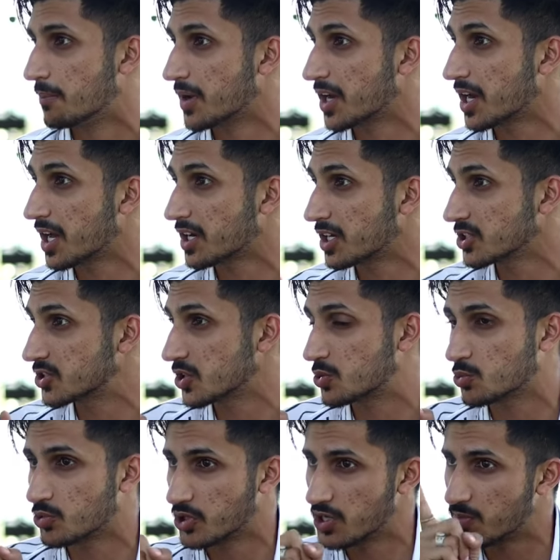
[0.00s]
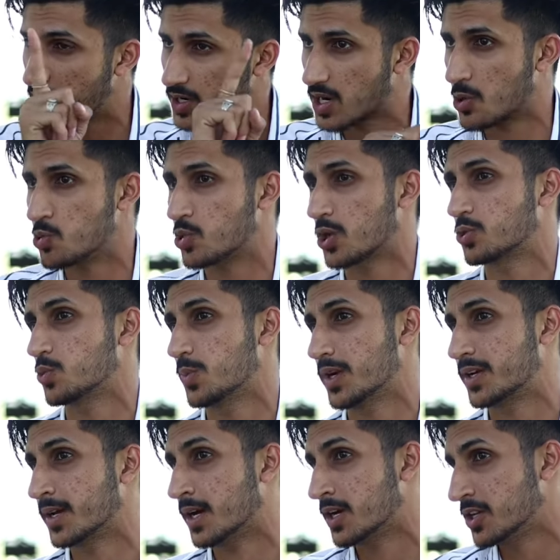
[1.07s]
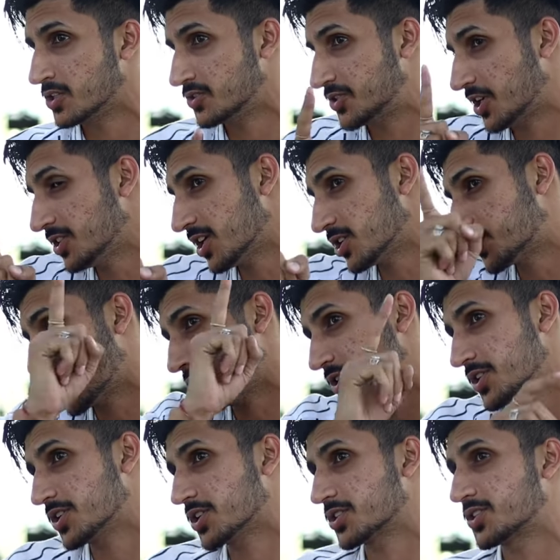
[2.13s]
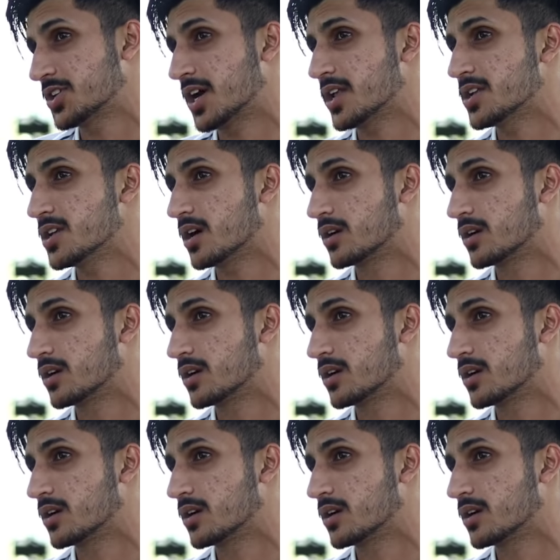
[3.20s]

मन लगा इसकी कुंडली में के तू बैठा जही तो इस पर इतनी कष्टी आ रही